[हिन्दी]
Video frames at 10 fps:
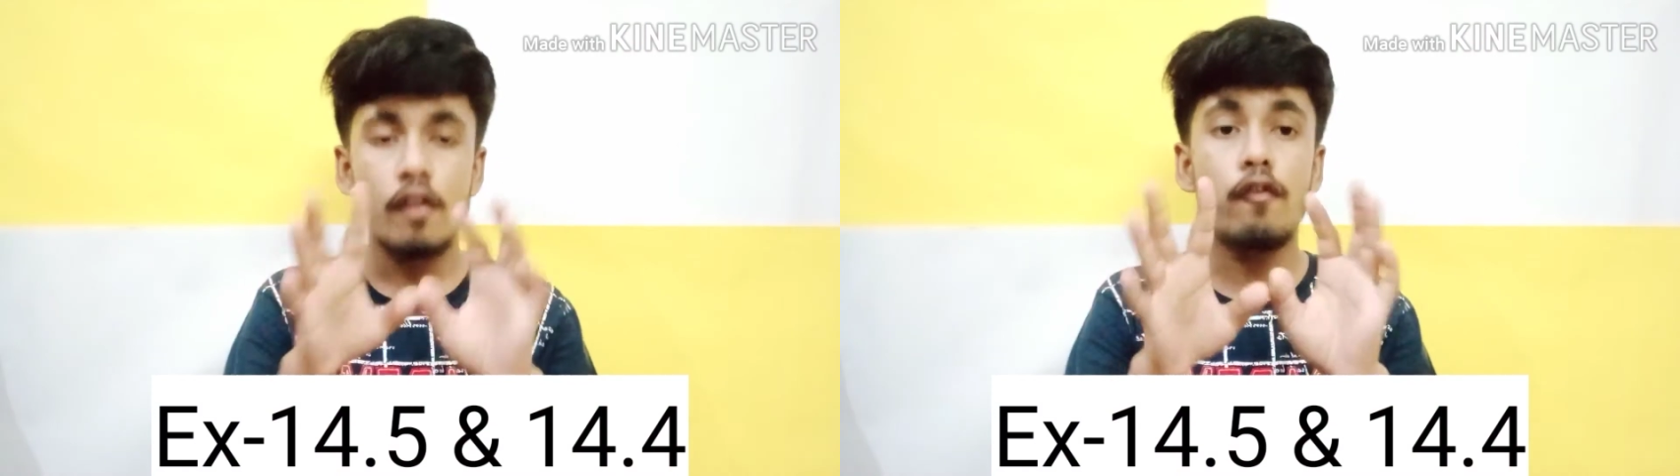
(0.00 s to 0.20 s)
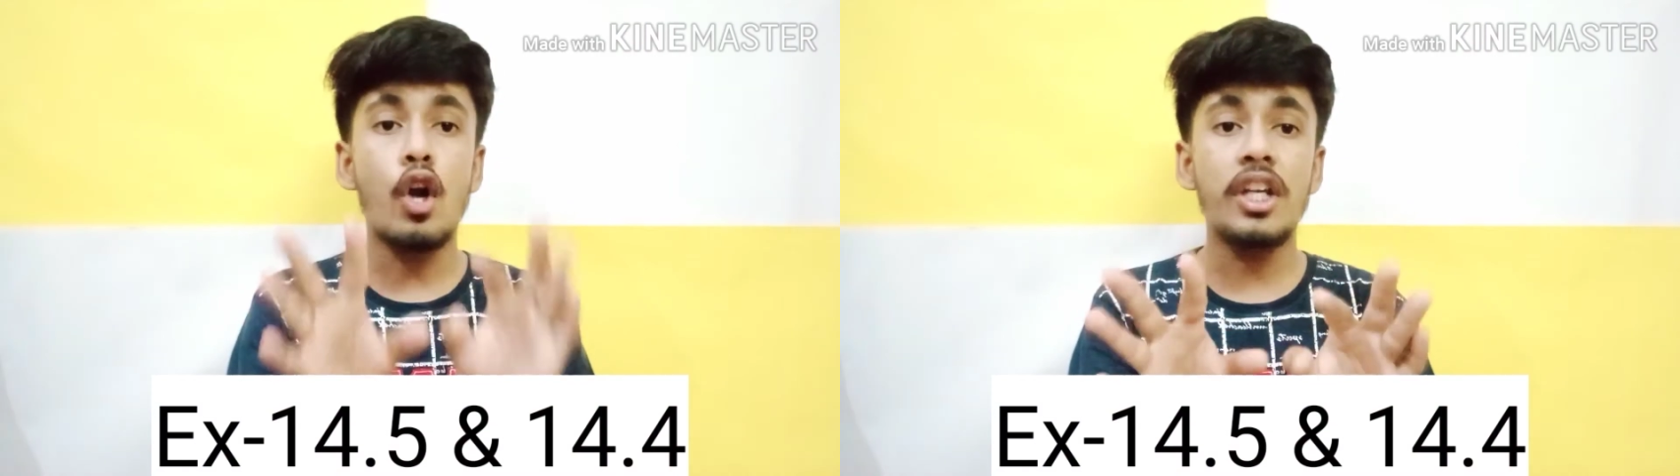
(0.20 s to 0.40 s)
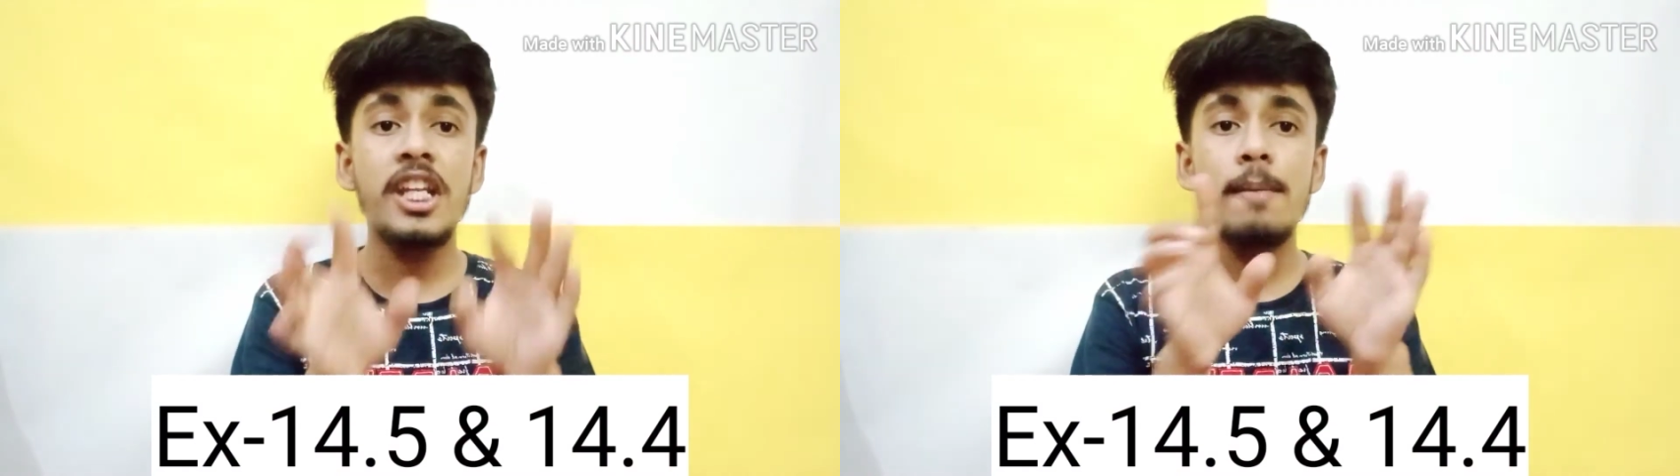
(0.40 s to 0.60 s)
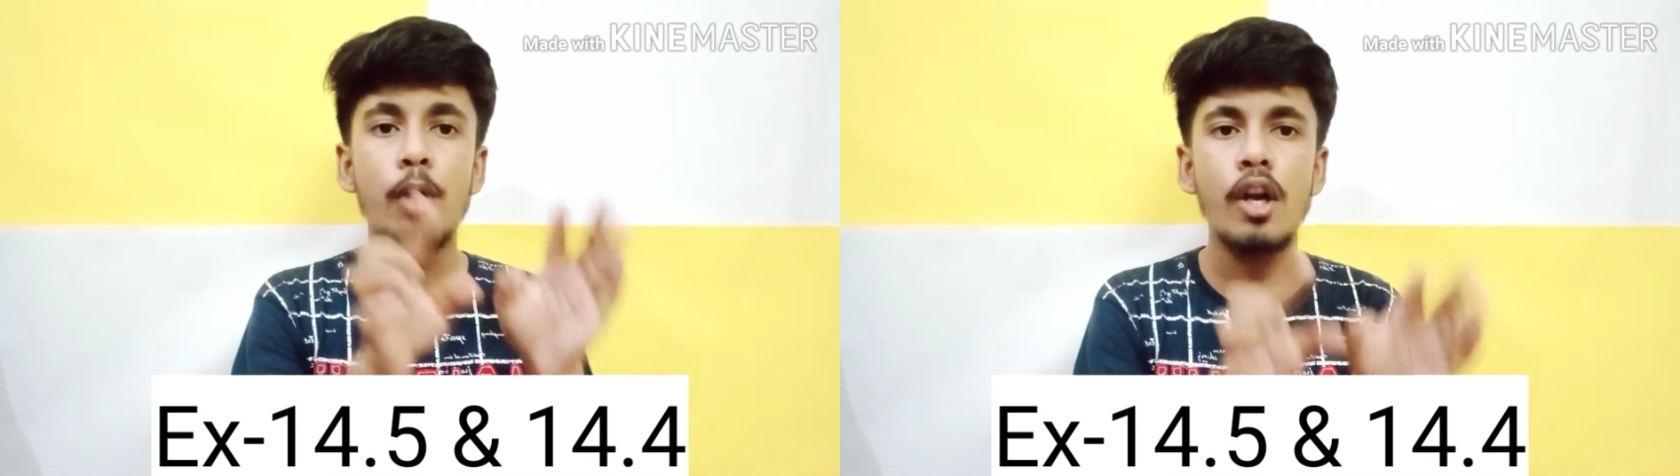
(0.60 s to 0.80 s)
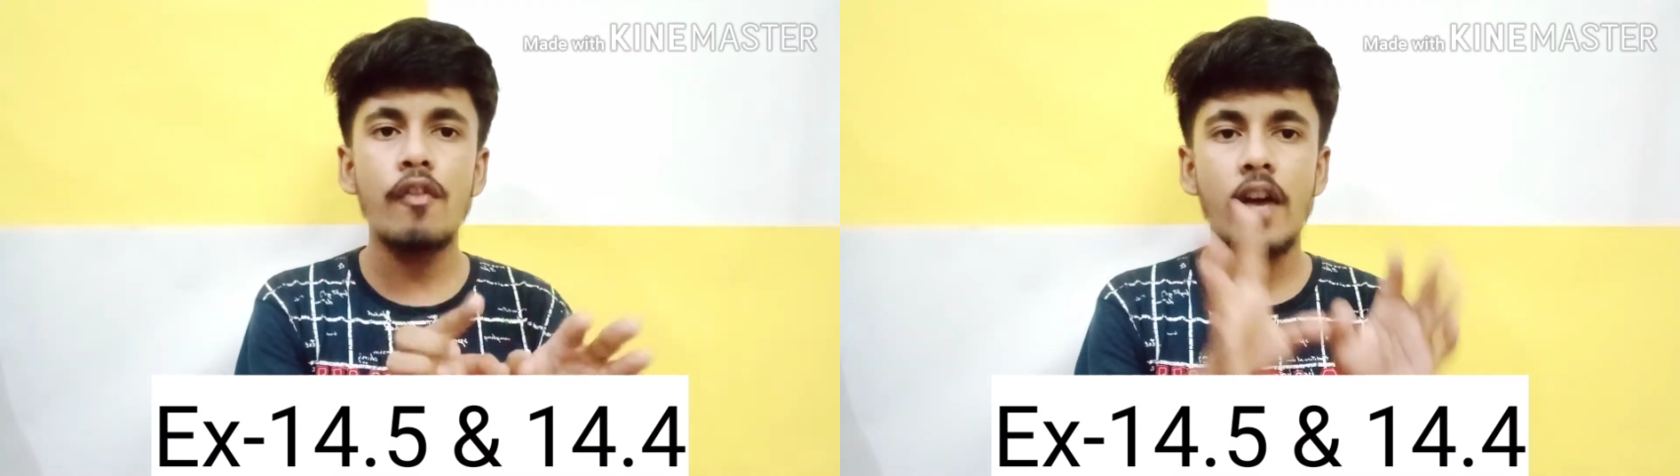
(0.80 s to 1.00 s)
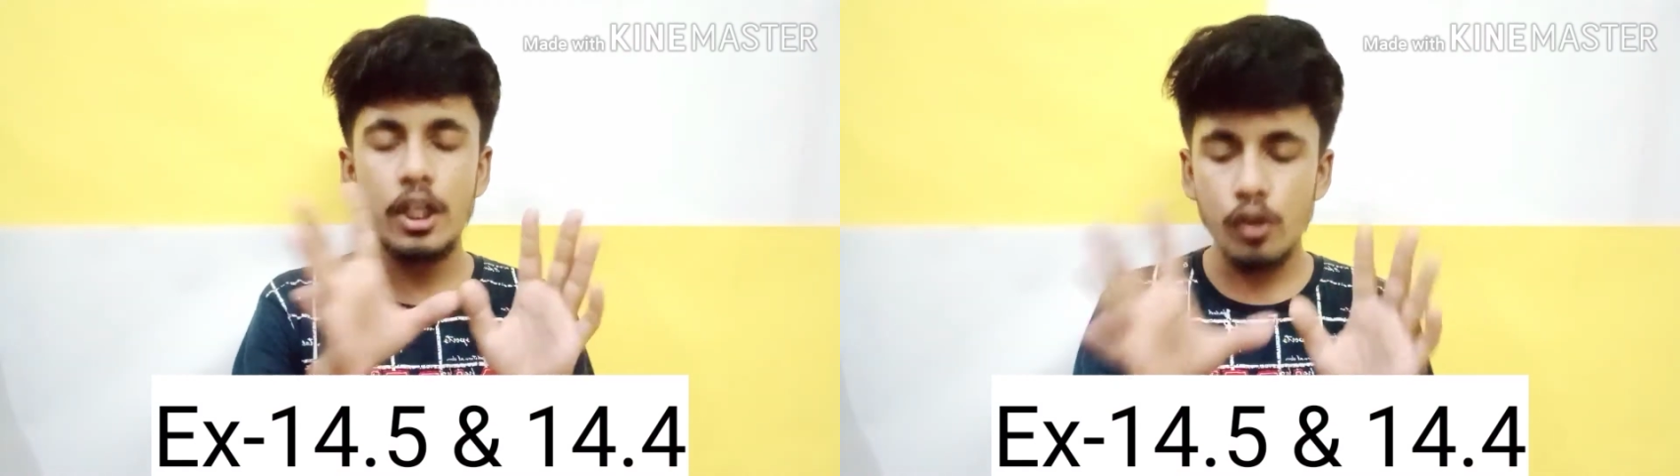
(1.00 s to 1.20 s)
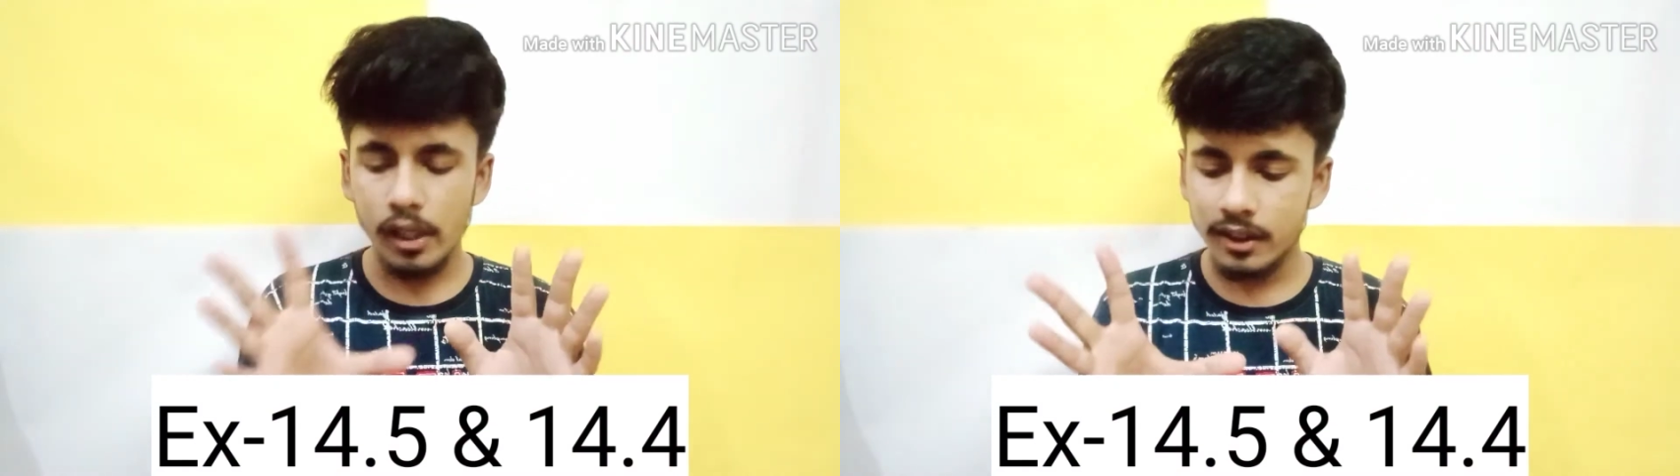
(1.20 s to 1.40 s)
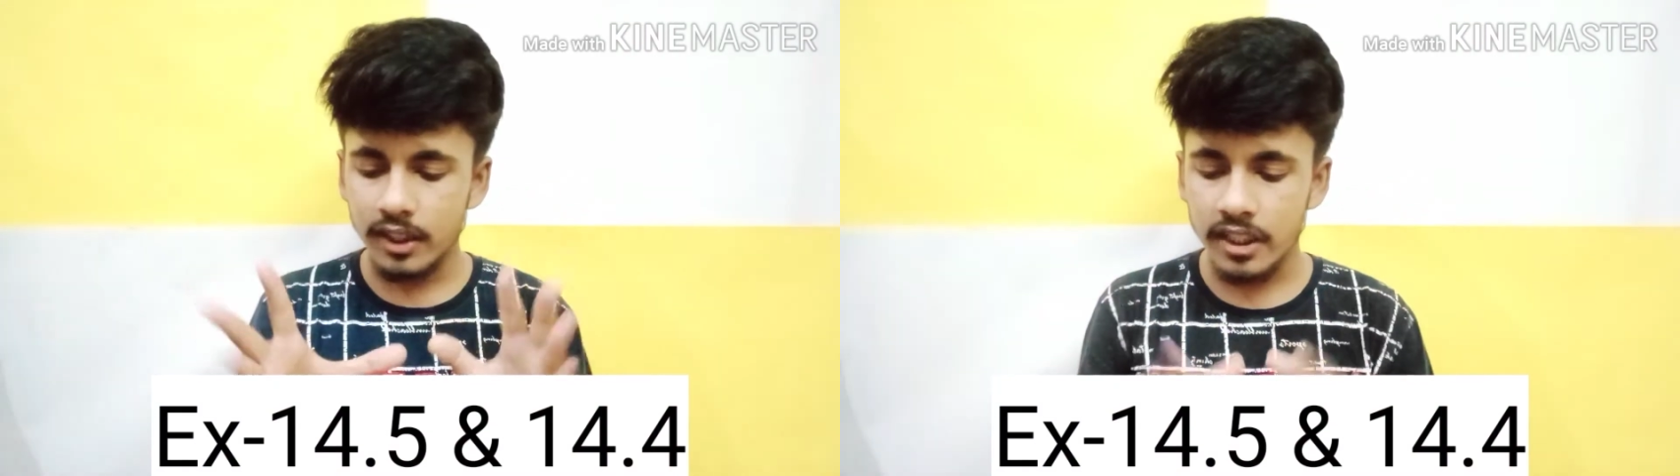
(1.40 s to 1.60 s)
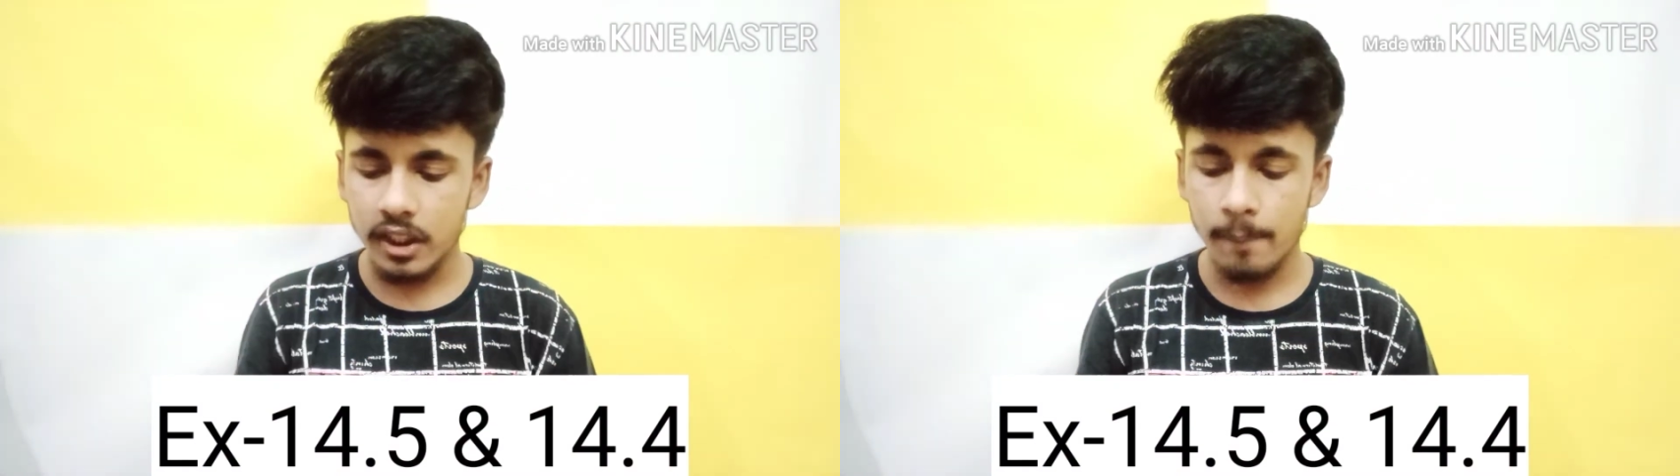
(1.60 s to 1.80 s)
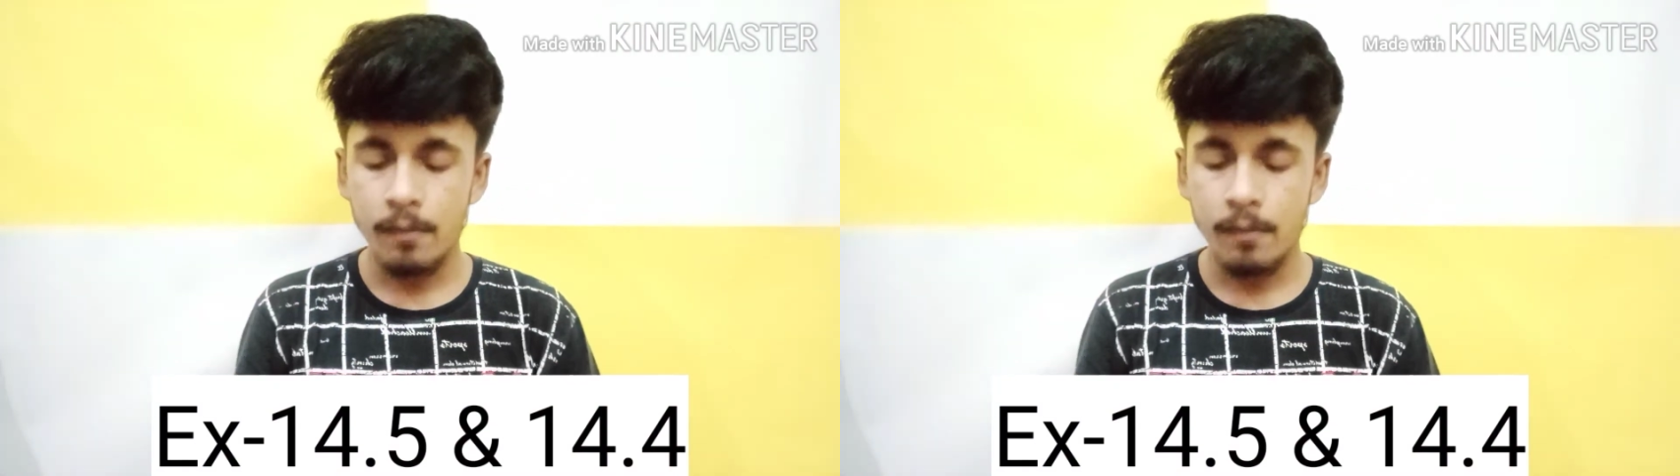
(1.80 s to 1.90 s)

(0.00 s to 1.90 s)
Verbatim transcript: फोर्टीन पॉइंट फाइव जो एक्सरसाइज है